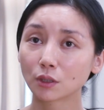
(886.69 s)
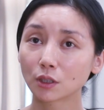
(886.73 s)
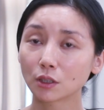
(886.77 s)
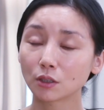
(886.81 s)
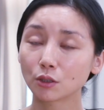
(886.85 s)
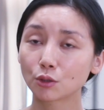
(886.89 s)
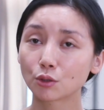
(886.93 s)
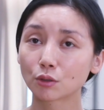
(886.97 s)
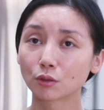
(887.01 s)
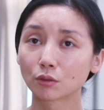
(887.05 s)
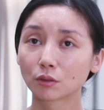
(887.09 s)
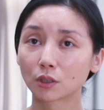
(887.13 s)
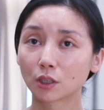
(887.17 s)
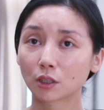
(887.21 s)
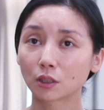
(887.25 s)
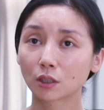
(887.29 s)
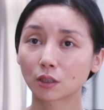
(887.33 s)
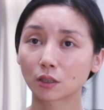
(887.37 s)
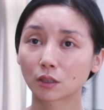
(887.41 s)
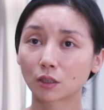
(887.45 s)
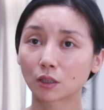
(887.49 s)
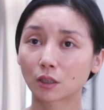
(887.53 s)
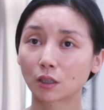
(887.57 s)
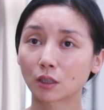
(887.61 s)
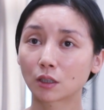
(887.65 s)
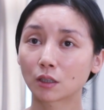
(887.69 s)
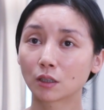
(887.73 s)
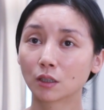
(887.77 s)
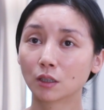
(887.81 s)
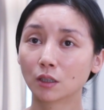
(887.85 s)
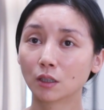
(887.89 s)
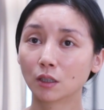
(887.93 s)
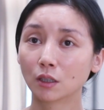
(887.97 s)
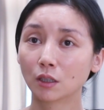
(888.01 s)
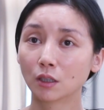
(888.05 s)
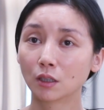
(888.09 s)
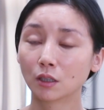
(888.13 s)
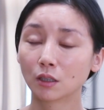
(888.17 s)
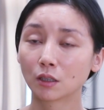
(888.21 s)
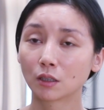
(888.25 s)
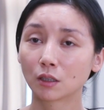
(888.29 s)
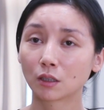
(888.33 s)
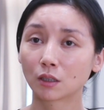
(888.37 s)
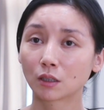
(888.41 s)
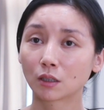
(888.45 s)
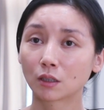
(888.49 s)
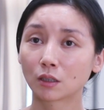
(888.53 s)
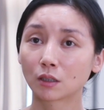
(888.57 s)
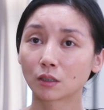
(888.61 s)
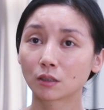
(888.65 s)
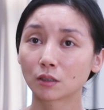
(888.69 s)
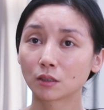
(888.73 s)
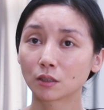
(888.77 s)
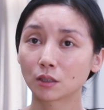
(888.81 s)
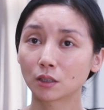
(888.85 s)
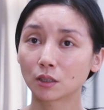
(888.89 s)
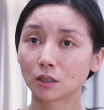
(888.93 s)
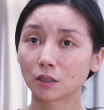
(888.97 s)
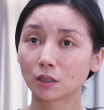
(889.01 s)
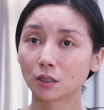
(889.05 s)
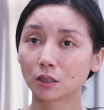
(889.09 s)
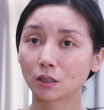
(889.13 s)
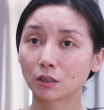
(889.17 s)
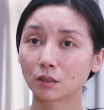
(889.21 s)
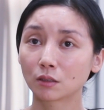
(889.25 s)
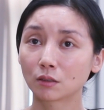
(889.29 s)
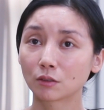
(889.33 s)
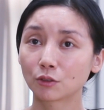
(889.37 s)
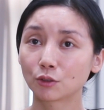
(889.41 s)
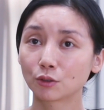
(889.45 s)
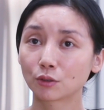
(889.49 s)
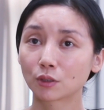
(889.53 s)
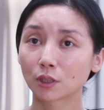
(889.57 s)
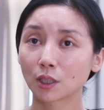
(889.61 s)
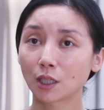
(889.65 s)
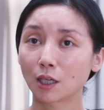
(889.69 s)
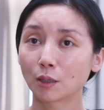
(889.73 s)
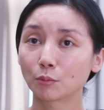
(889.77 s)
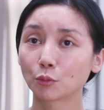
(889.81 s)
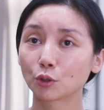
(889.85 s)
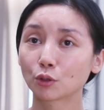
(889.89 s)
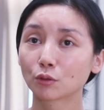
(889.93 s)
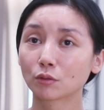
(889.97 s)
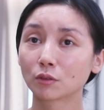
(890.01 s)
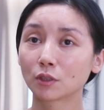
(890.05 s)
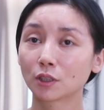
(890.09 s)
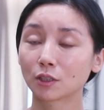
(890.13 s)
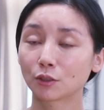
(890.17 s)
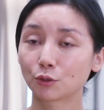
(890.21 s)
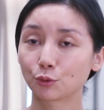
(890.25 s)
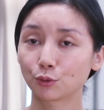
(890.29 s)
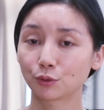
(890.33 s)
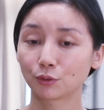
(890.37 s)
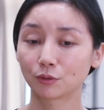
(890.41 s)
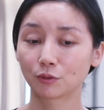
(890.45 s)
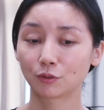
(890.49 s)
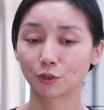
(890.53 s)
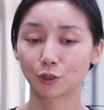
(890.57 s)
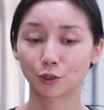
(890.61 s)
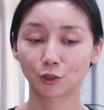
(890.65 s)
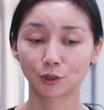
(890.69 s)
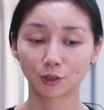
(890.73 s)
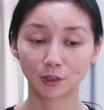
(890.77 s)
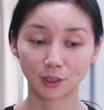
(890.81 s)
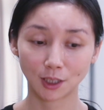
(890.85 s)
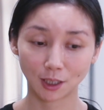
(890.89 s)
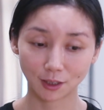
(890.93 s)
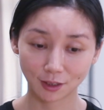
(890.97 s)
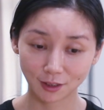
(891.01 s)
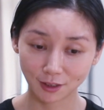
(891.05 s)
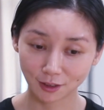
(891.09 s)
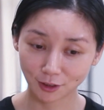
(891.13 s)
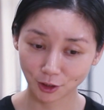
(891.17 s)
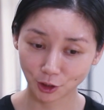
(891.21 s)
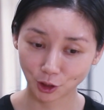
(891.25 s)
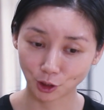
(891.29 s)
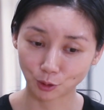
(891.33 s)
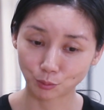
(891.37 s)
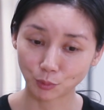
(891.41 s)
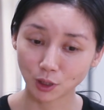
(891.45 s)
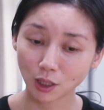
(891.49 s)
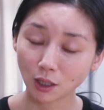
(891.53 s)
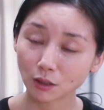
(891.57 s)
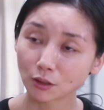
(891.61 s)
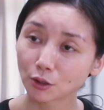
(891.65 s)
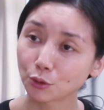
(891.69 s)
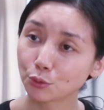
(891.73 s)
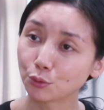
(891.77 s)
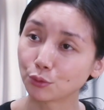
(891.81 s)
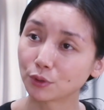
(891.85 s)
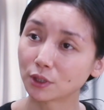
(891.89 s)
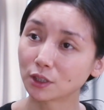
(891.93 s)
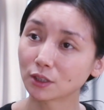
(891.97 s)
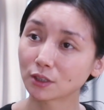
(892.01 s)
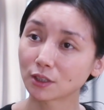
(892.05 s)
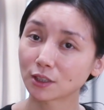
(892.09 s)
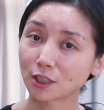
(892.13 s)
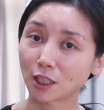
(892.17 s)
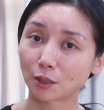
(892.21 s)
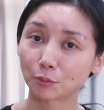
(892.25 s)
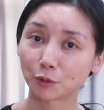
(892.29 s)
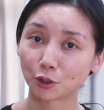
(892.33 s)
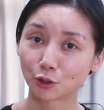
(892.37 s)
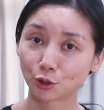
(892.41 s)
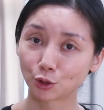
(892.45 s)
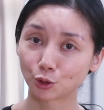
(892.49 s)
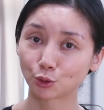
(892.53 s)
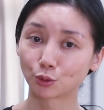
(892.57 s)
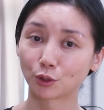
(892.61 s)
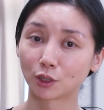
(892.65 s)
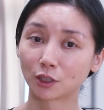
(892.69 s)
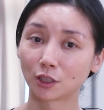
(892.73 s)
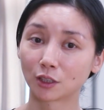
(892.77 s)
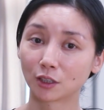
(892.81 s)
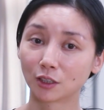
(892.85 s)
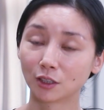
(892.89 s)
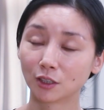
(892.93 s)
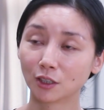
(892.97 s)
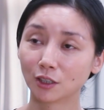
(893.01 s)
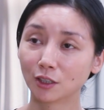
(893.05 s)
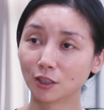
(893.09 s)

一种呢是，呃，嗯，就是看不懂你是是在一个什么样的语境下边说的。